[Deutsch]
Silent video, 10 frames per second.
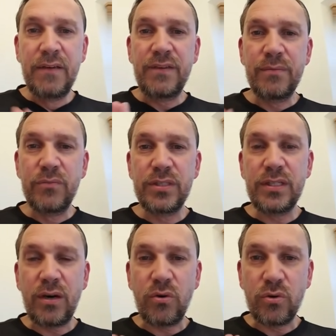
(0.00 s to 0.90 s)
wir
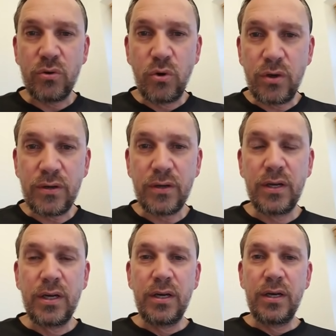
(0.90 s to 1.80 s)
müssen auch gucken,
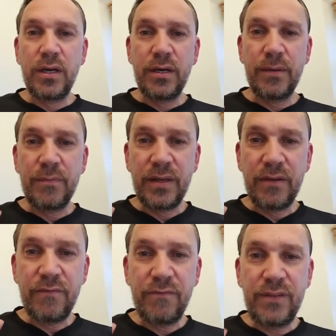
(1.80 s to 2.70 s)
ähm,
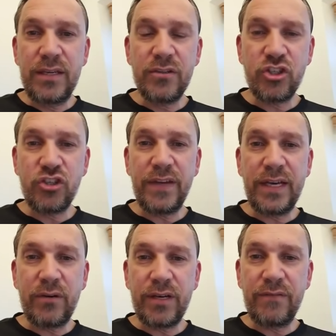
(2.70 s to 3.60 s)
wie
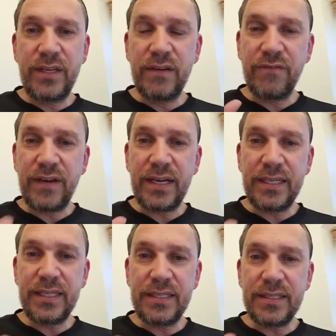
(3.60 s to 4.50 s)
schwer oder wie
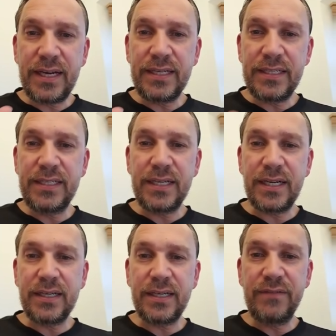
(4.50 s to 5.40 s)
gefährlich ist eigentlich die
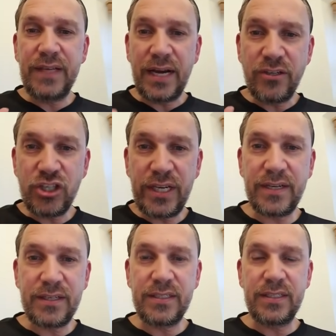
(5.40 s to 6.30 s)
Krankheit, wie
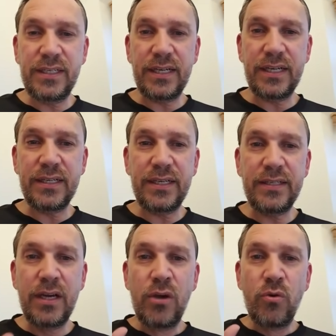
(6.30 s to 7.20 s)
ansteckend ist die
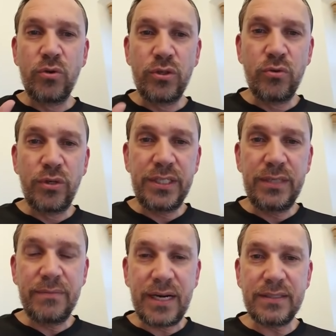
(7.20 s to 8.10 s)
Krankheit. Und durch
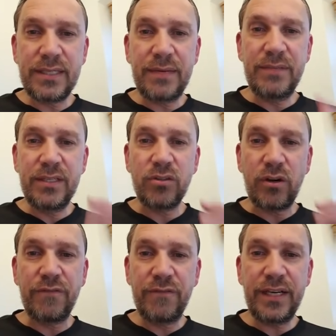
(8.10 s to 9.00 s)
die Maßnahmen, die
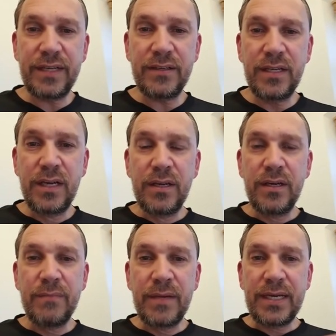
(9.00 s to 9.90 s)
getroffen werden,
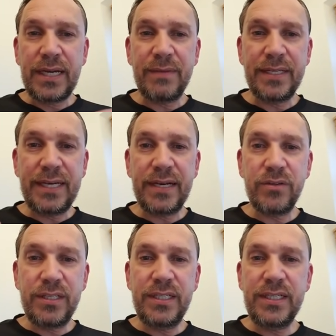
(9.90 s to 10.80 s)
ähm, kann man
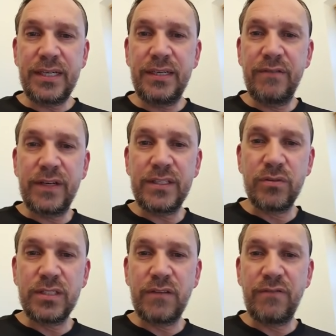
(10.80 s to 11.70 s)
dadurch nicht eine
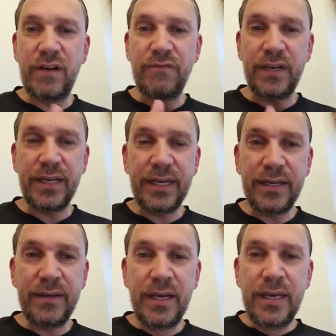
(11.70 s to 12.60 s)
Infektionsgefahr
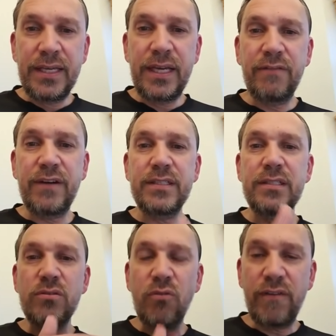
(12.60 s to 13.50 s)
verringern, jedenfalls
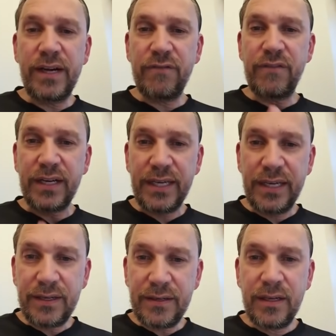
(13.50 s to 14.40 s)
so weit
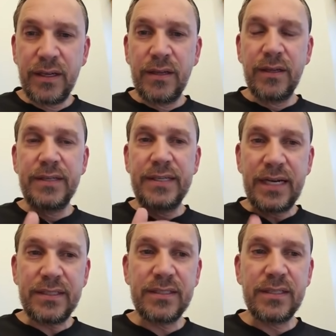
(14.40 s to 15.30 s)
verringern,
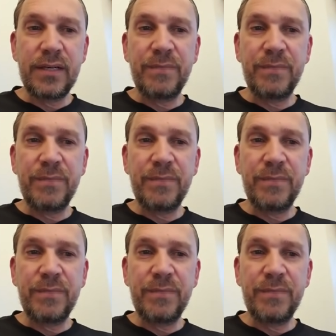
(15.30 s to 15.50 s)
dass